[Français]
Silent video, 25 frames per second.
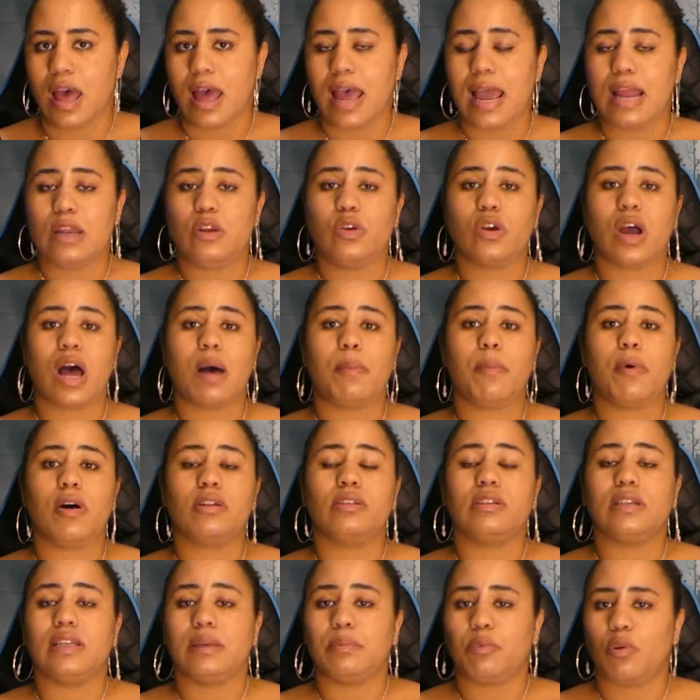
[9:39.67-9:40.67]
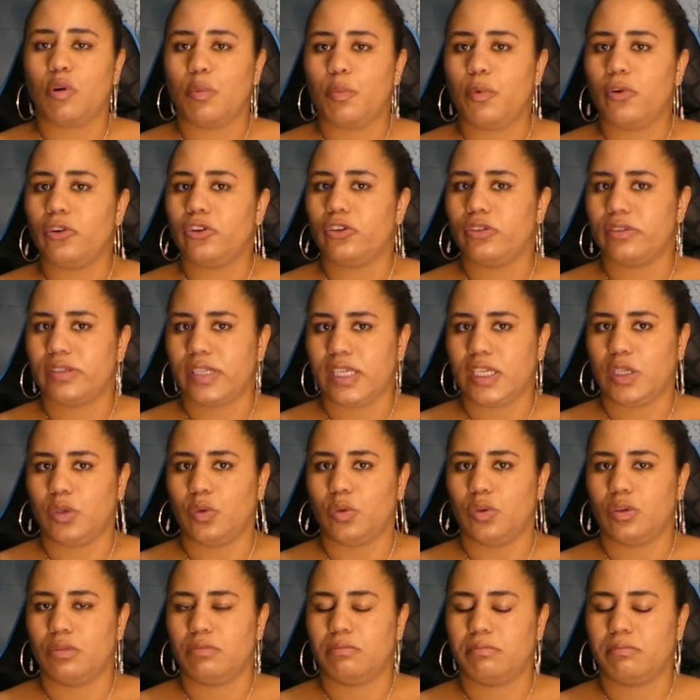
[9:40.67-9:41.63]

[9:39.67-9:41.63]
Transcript: Elle lui rapporte les propos de Théo,